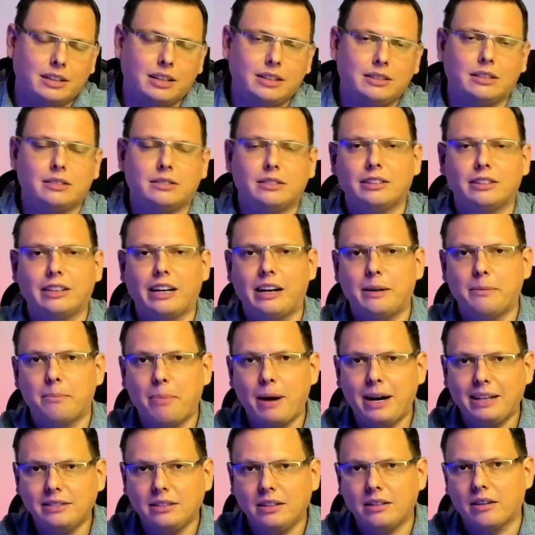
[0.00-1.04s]
Это Центральный
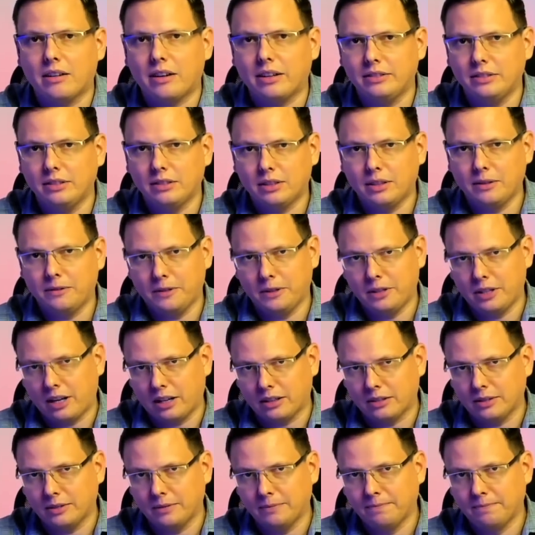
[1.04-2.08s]
банк Российской
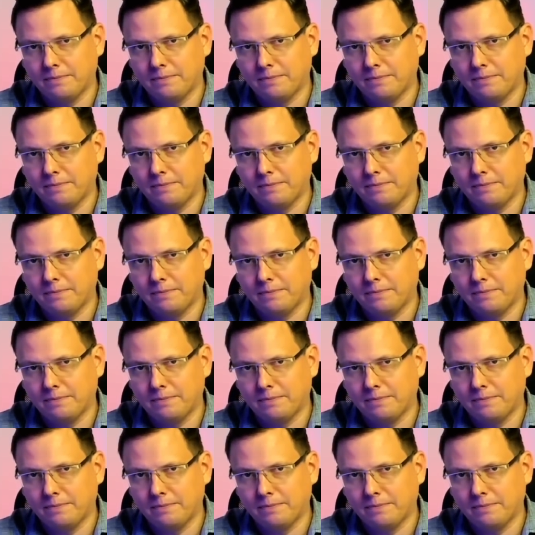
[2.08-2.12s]
Федерации.